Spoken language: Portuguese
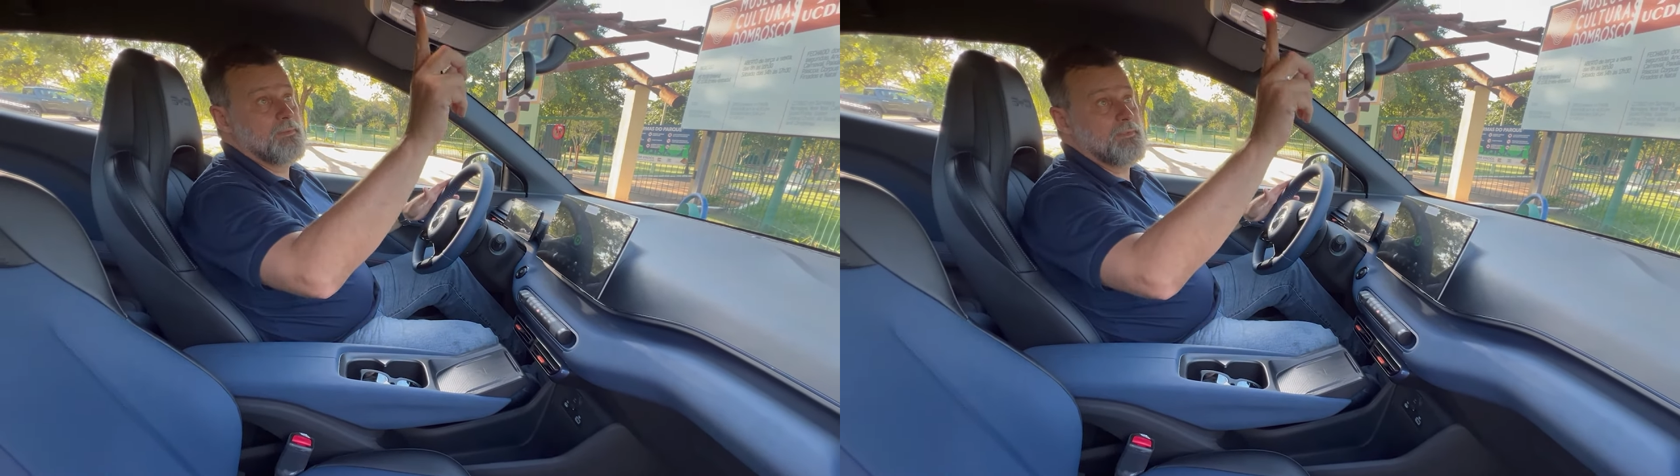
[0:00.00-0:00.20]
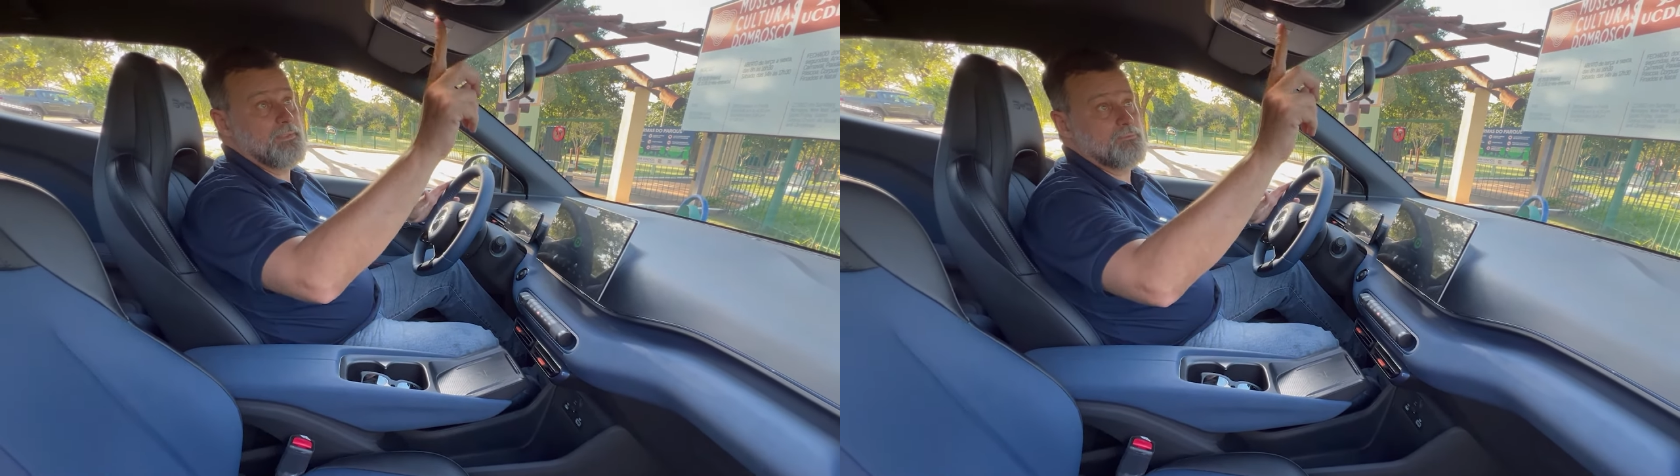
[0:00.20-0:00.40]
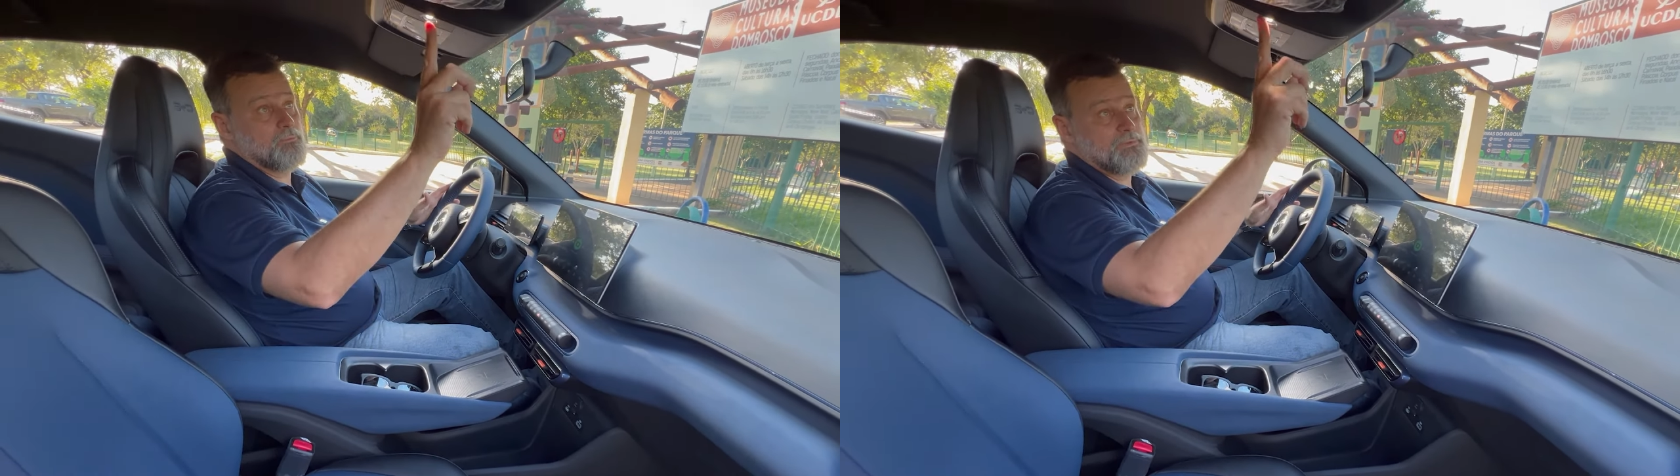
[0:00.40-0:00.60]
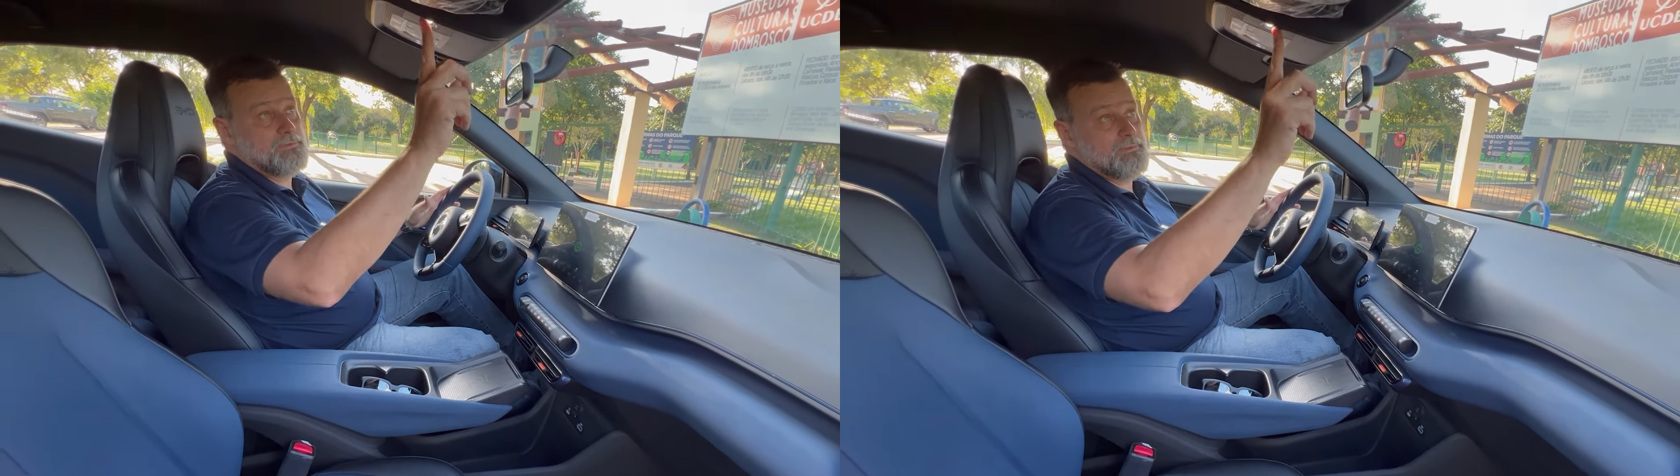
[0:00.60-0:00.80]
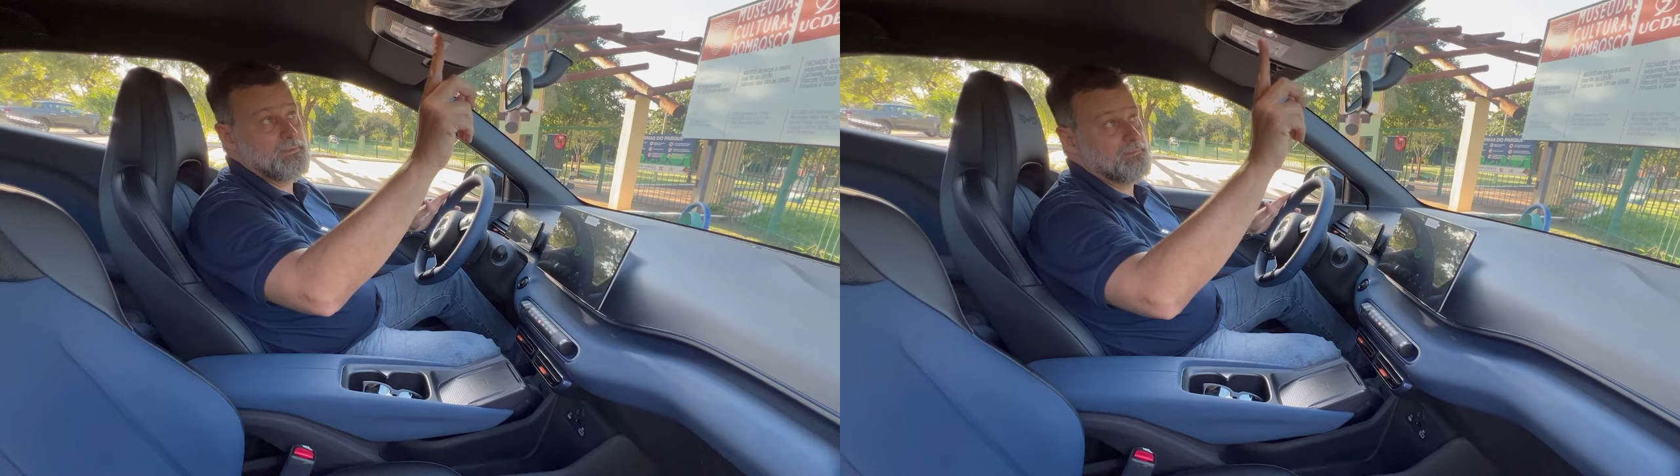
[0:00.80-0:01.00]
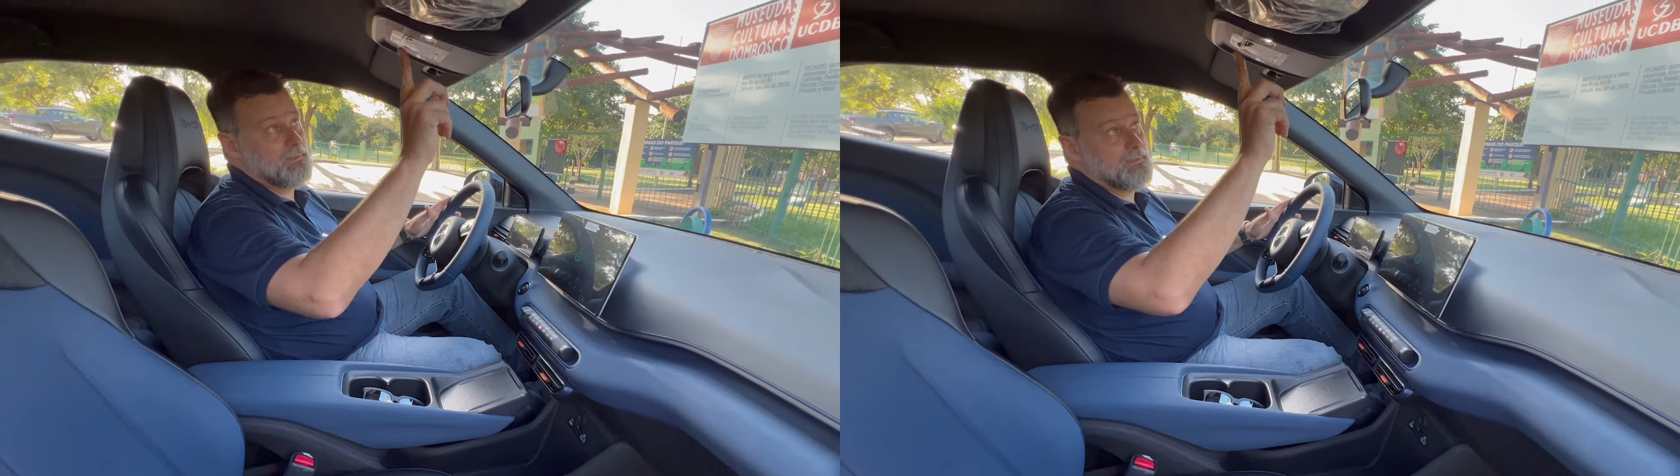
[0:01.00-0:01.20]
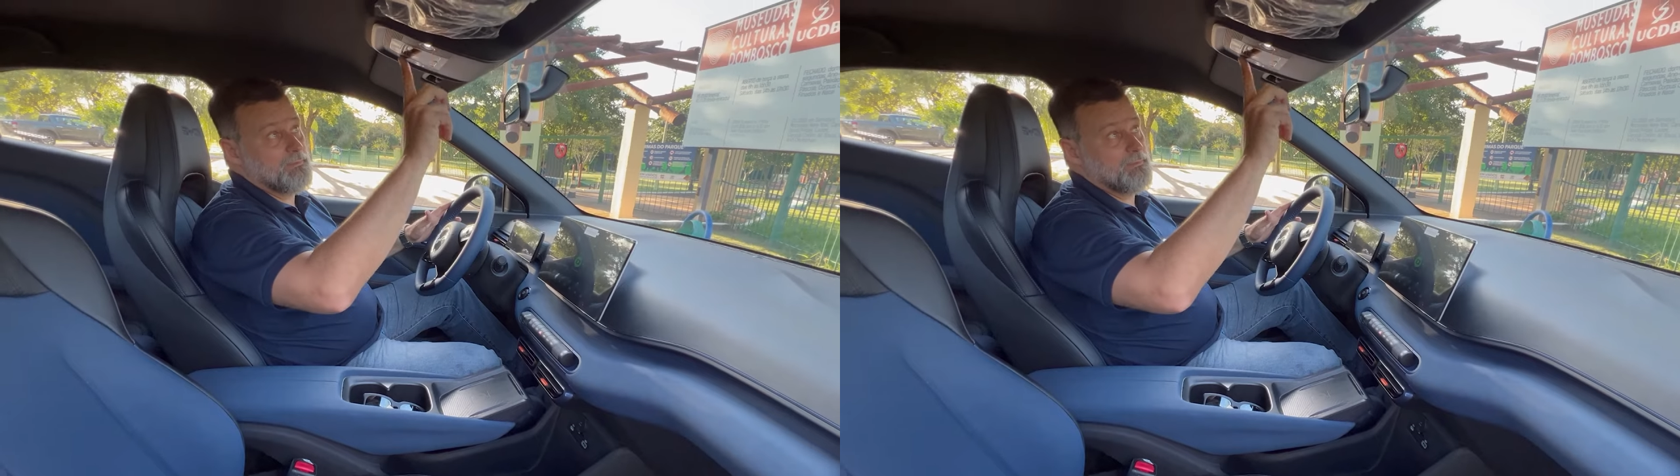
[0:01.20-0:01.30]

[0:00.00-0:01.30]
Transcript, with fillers: Tem as luzinhas aqui